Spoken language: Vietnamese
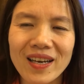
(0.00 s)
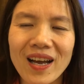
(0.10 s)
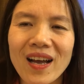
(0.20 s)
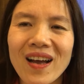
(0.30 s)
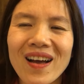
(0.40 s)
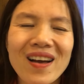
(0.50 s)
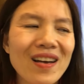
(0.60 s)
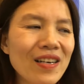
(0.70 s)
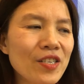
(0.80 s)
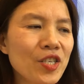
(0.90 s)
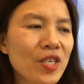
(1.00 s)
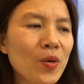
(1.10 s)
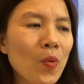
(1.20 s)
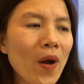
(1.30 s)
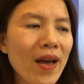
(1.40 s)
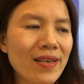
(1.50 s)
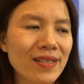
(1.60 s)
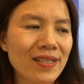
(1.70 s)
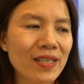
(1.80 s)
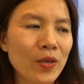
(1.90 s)
À, she
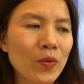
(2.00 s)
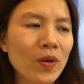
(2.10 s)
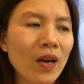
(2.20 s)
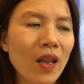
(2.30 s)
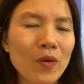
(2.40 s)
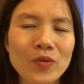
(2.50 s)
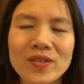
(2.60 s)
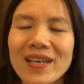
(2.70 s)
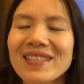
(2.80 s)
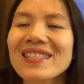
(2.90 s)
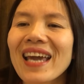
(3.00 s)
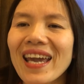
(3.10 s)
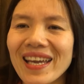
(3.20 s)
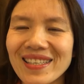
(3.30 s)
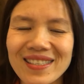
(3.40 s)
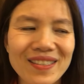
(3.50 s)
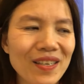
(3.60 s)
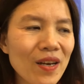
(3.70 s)
wears new clothes at tate